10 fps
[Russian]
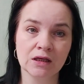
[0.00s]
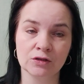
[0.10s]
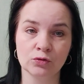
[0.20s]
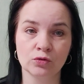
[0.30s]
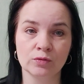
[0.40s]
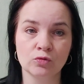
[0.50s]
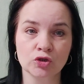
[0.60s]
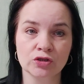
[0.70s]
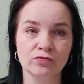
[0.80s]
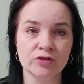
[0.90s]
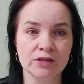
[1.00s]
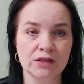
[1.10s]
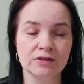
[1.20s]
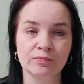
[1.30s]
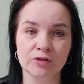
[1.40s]
которые можно
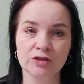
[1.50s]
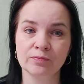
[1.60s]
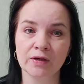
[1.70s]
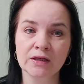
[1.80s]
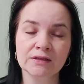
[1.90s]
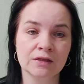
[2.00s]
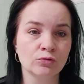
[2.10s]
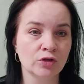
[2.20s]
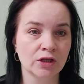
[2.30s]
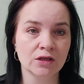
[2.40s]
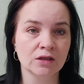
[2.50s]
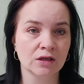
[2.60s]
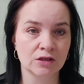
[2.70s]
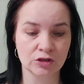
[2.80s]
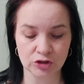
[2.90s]
вязать в совместном проекте, оно не
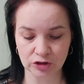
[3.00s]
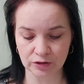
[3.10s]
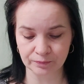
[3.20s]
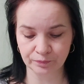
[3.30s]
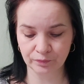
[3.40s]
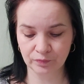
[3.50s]
ограничено.